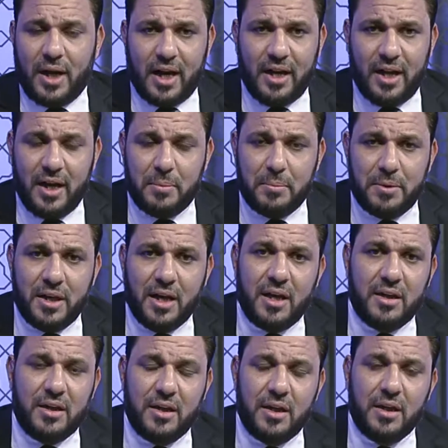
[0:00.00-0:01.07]
على
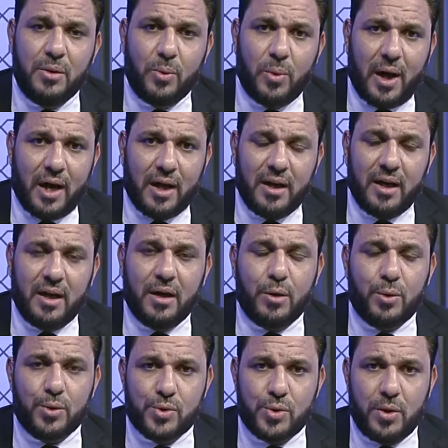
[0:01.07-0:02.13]
أنبيائه وعلى
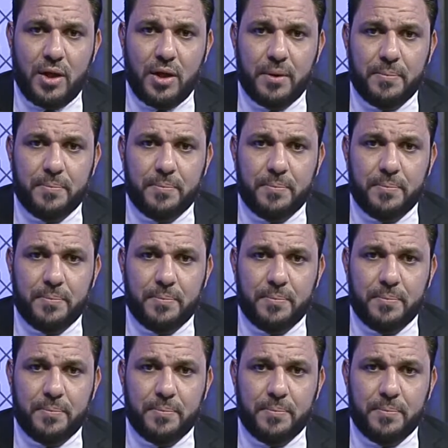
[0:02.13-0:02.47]
رسله